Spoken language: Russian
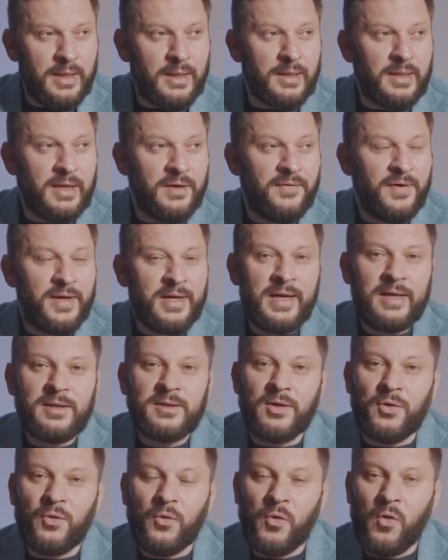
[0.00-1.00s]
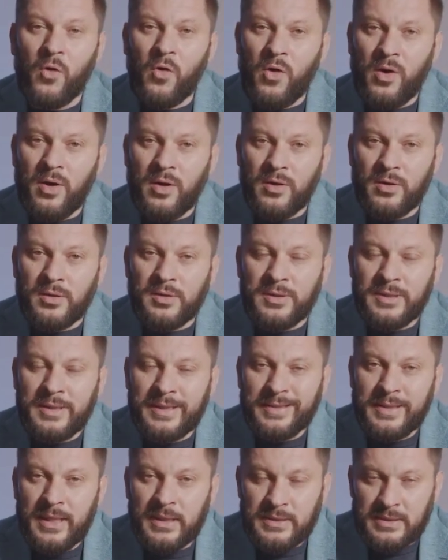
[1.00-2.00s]
говорят о
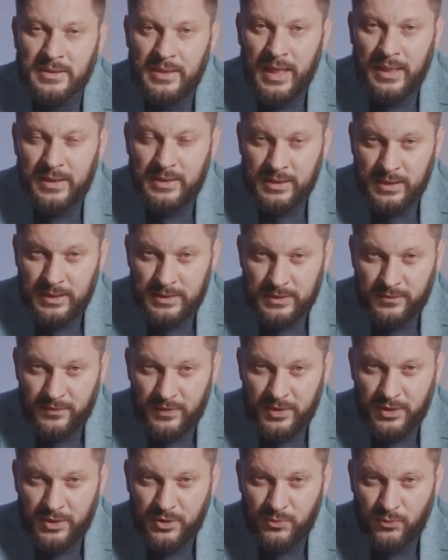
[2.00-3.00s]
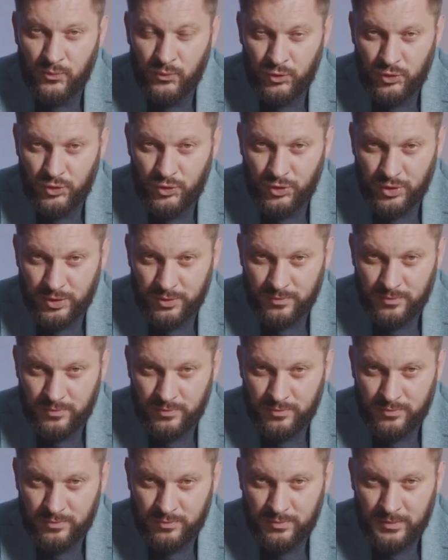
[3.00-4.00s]
недостатках своих мужчин
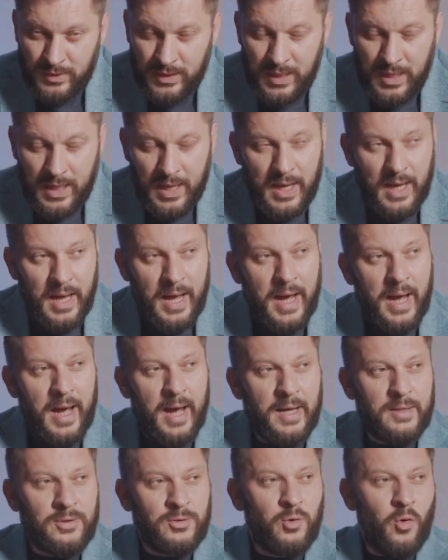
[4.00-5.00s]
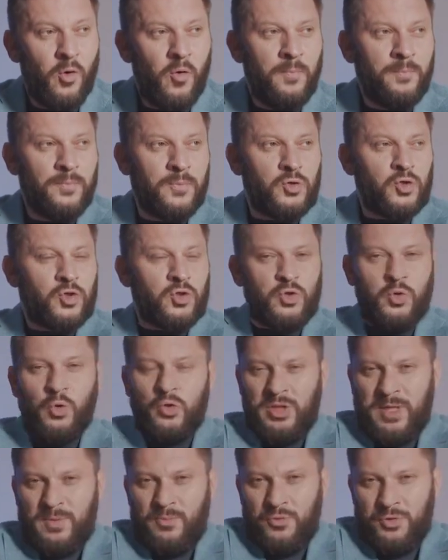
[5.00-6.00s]
о том,
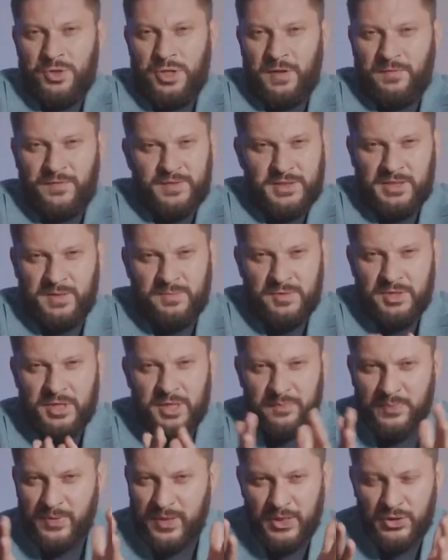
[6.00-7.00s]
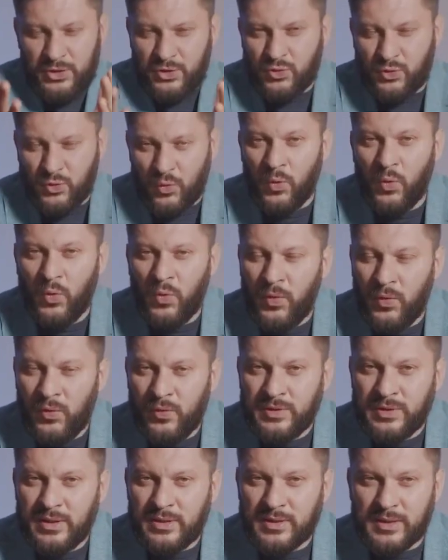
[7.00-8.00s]
что там у них в семье
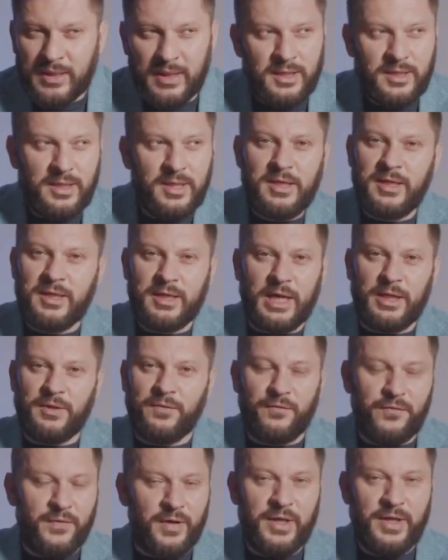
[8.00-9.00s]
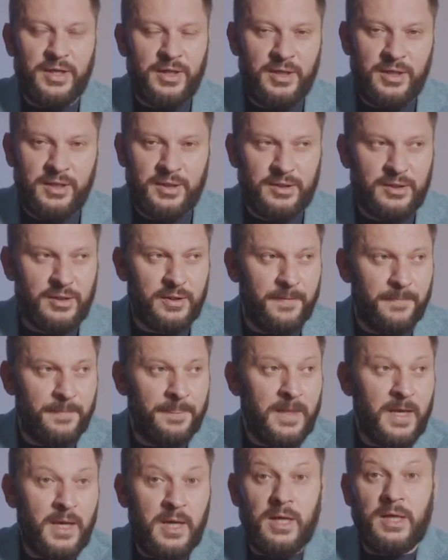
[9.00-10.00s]
происходит, какие конфликты.
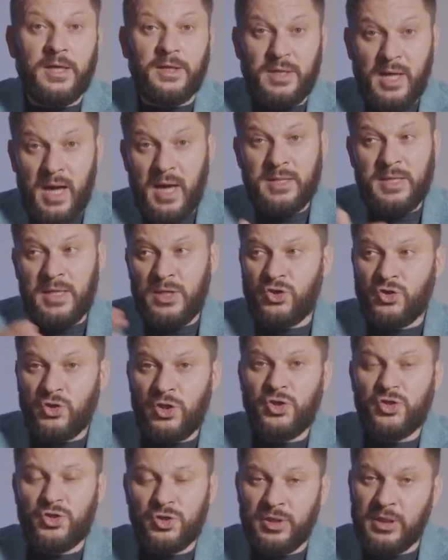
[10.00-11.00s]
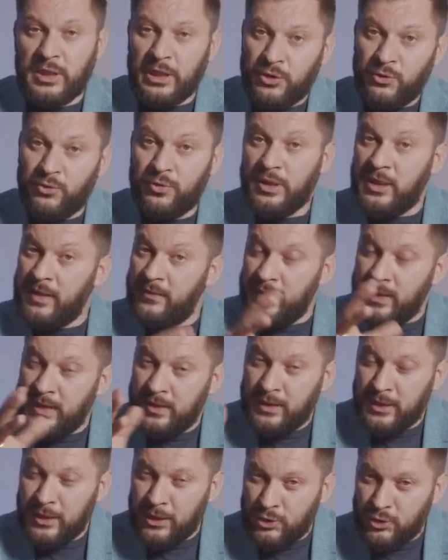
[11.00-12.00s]
И да, есть женщины, которые
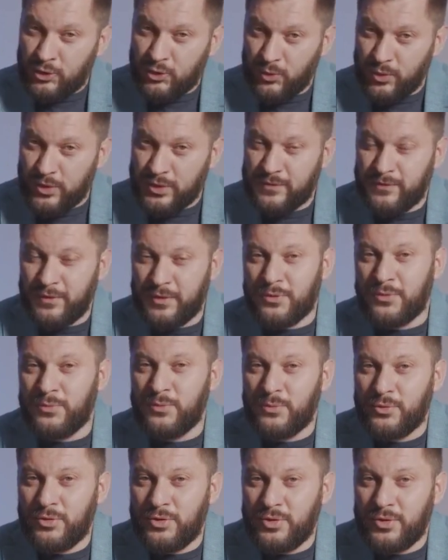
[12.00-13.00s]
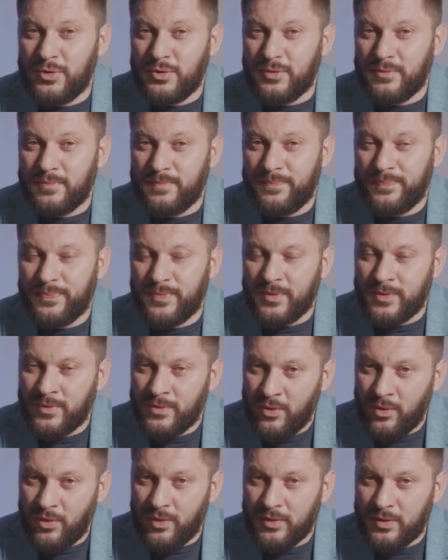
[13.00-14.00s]
говорят хорошо о своем мужчине,
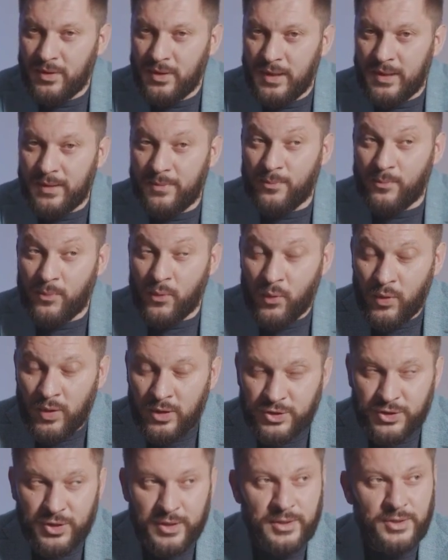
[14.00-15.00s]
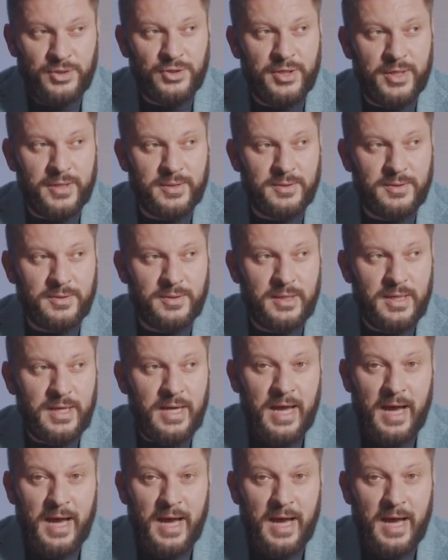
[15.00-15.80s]
но большая часть